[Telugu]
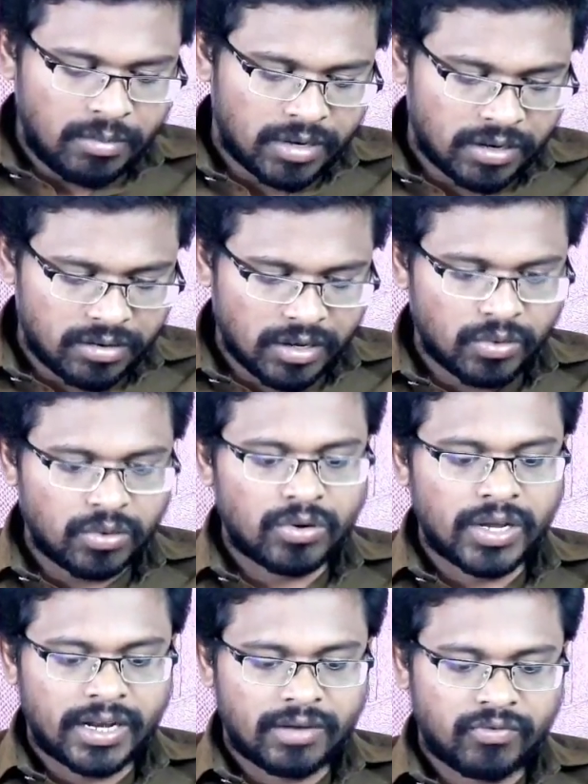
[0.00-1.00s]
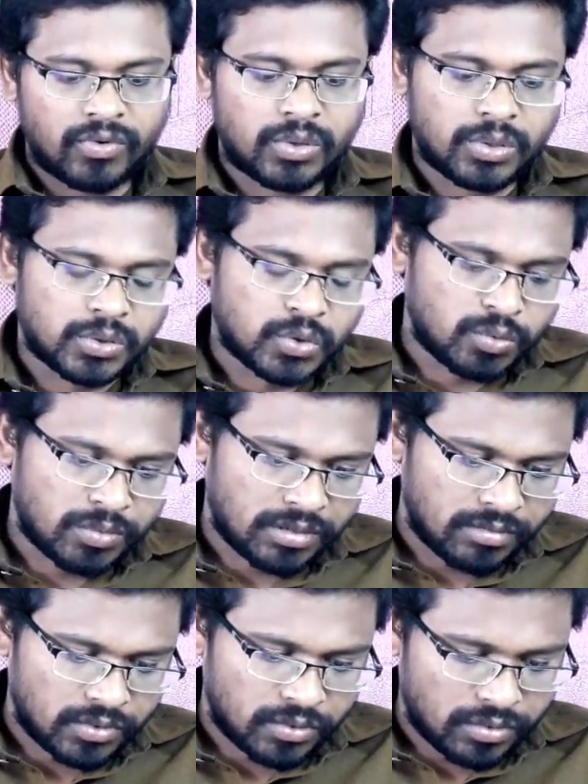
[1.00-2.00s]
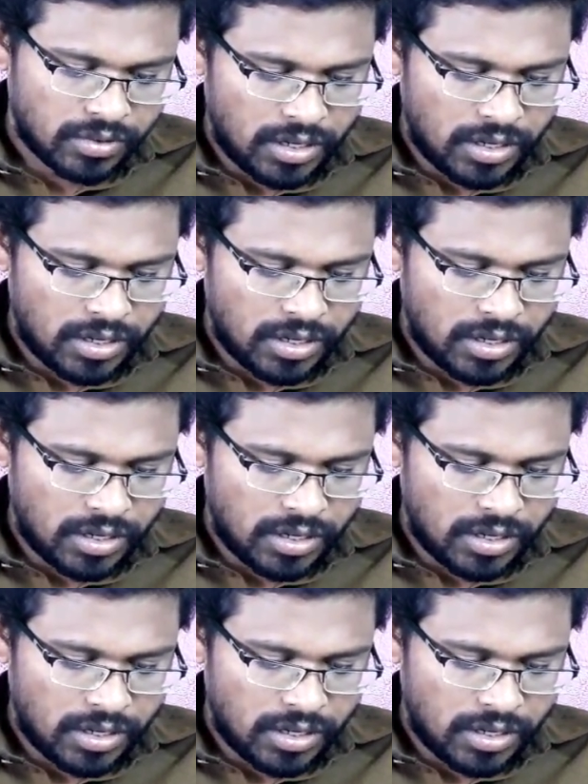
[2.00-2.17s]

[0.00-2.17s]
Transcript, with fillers: మనం డౌన్లోడ్ అయిన ఫొటోస్ మనము